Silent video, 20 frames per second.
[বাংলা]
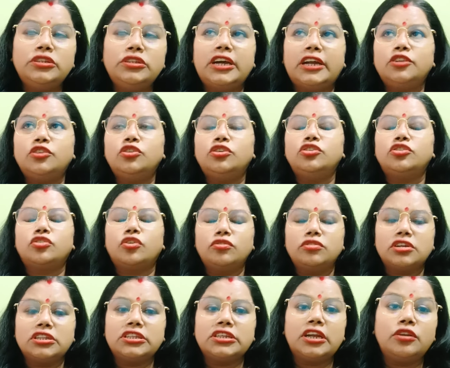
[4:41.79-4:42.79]
যার জন্যে
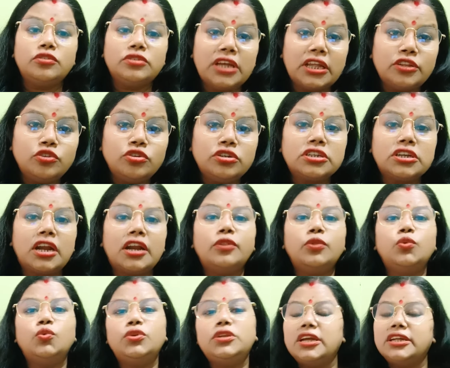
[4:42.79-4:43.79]
সংসার ছাড়লো যার জন্যে সারা
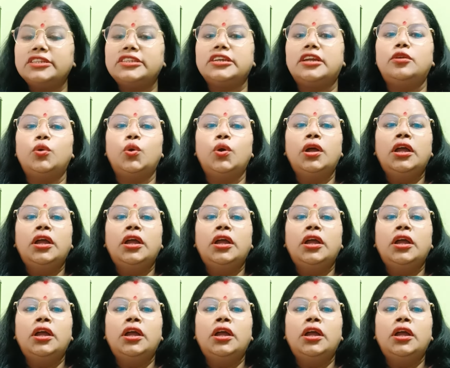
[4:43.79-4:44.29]
দুনিয়া ছাড়লো